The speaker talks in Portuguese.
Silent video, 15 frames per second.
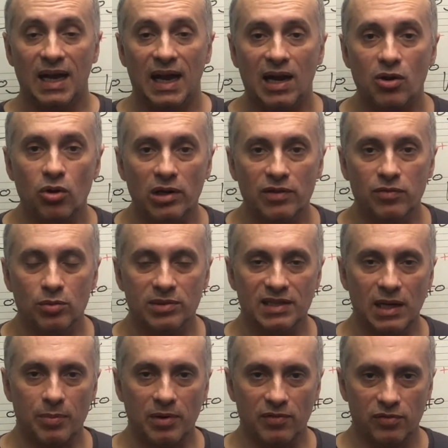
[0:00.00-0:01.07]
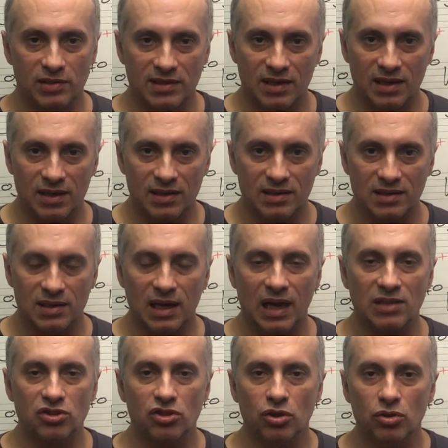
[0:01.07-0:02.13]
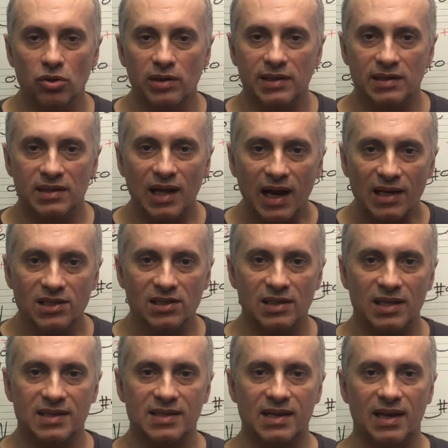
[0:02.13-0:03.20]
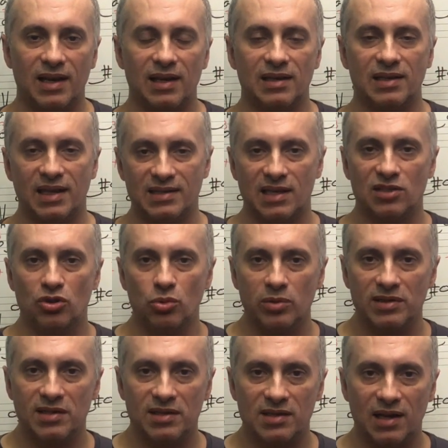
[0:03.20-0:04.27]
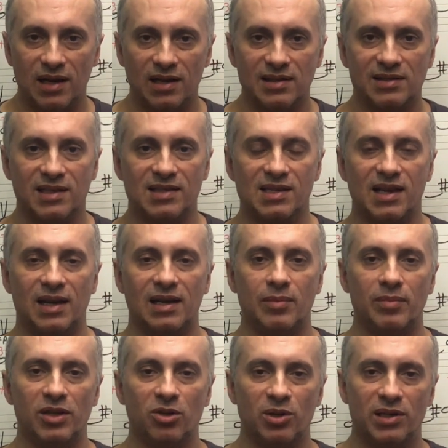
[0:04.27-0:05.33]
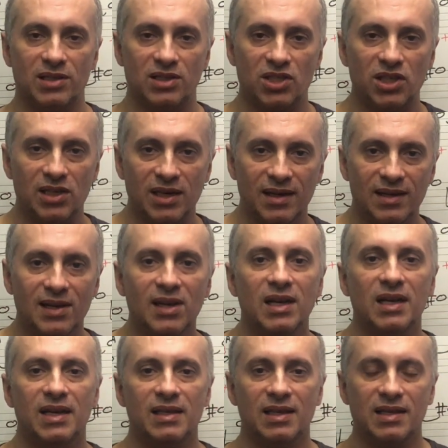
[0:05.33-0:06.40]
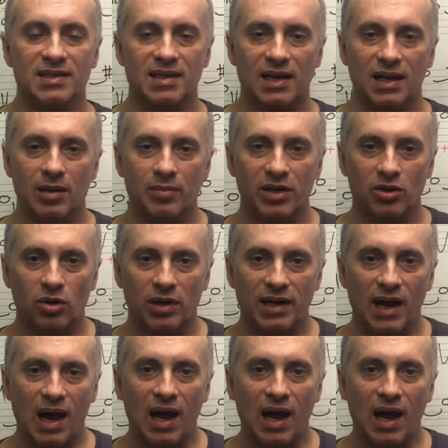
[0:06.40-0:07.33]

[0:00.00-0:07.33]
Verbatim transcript: Agora eu vou mostrar para vocês a sonoridade da escala, dessas duas escalas, a escala menor antiga e da escala menor